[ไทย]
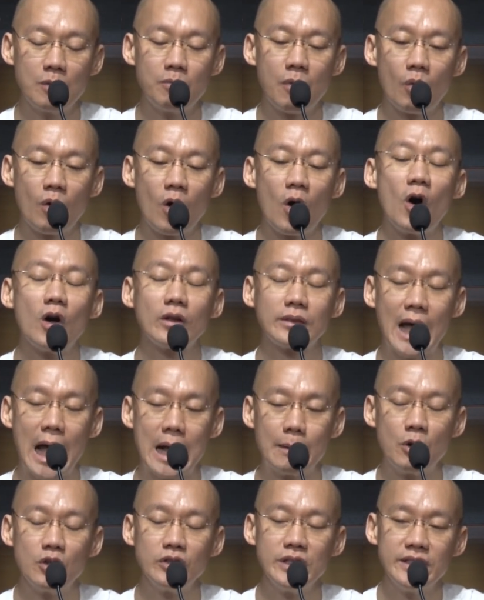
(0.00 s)
ก็บอกอ๋อ
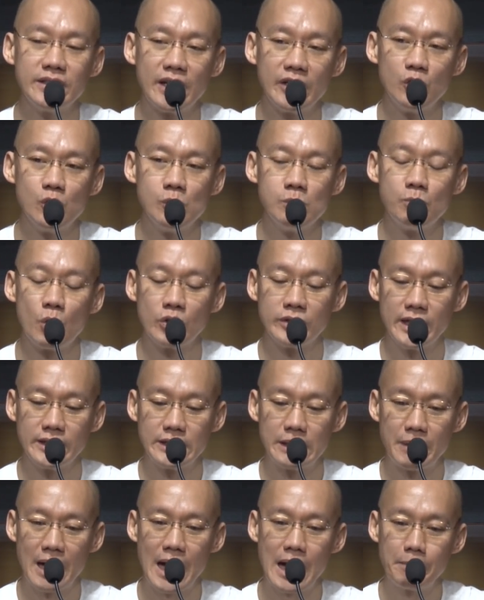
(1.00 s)
ตายเพราะสิ้นอายุ หมด
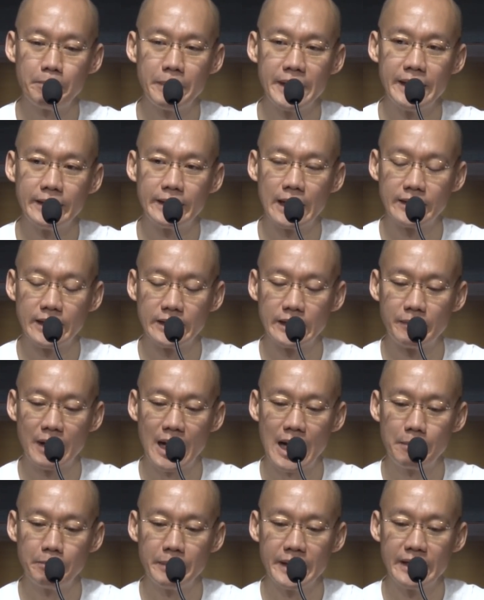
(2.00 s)
75 ปีแต่
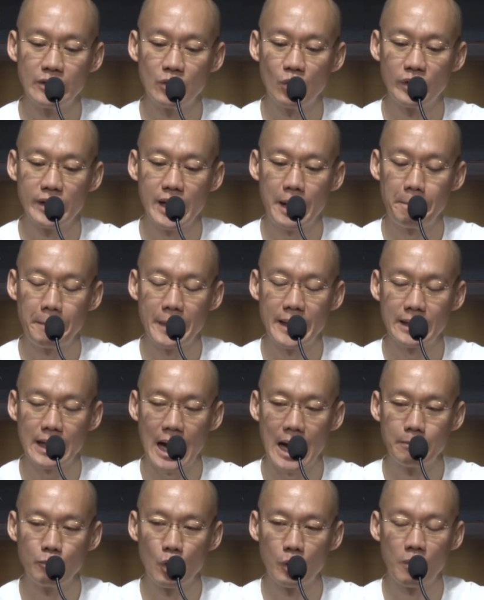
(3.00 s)
75 ปีตรงนี้เป็น
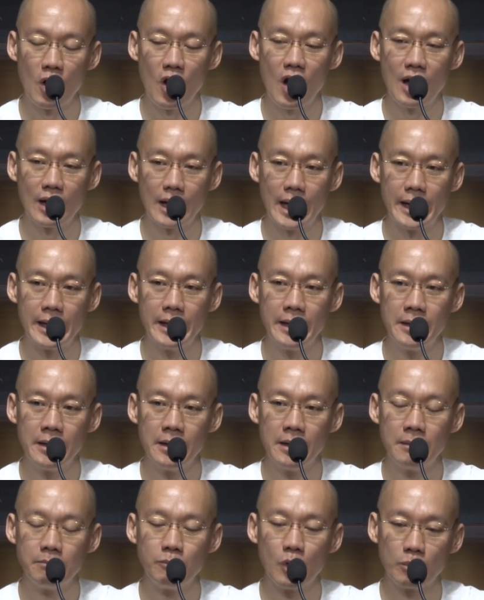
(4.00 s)
การหมดเพราะอะไร
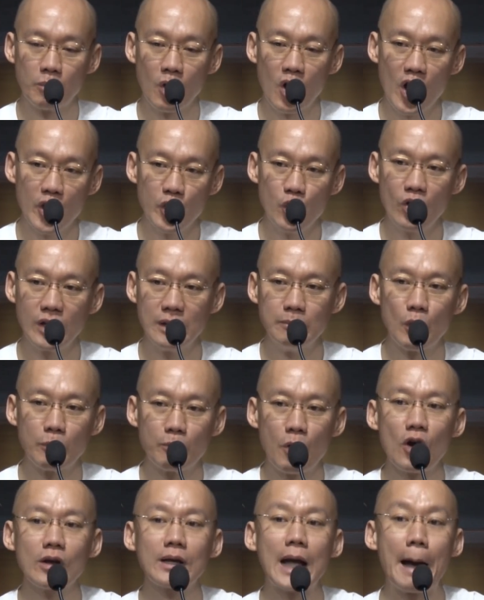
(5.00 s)
หมดเพราะอายุหรือหม
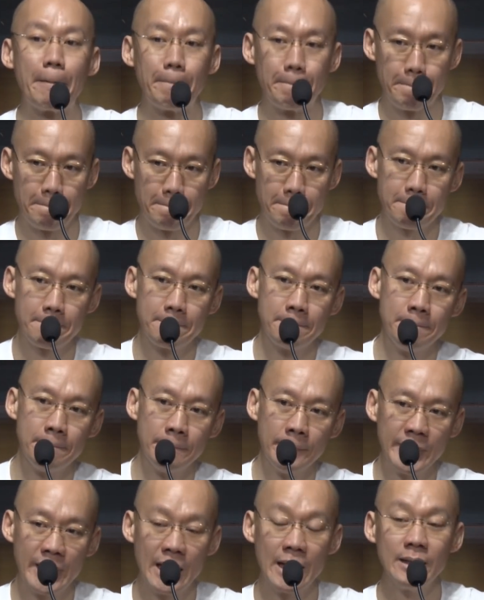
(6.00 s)
ดเพราะกรรม
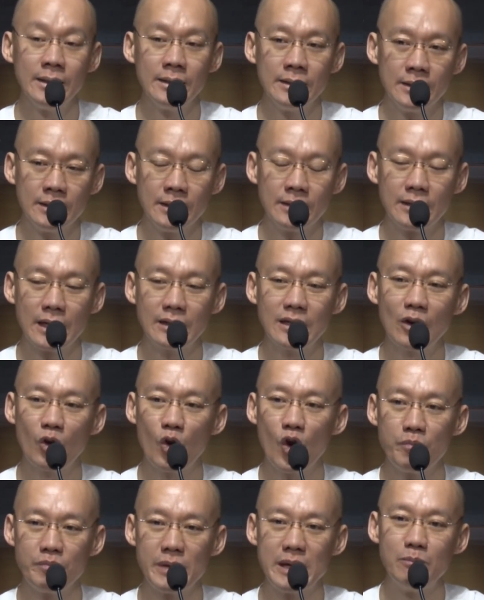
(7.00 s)
นะนั้น
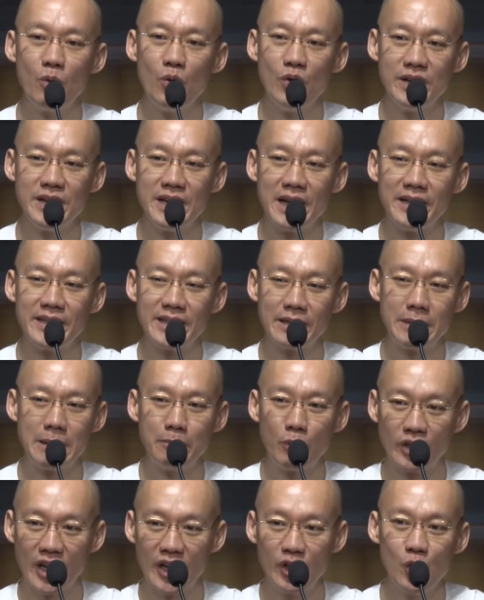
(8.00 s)
ถ้าคนมีบุญเนี่ยจะ
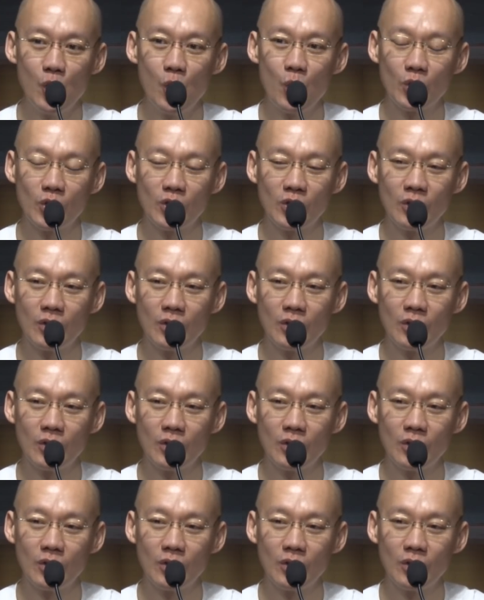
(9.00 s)
ไปหมดอายุ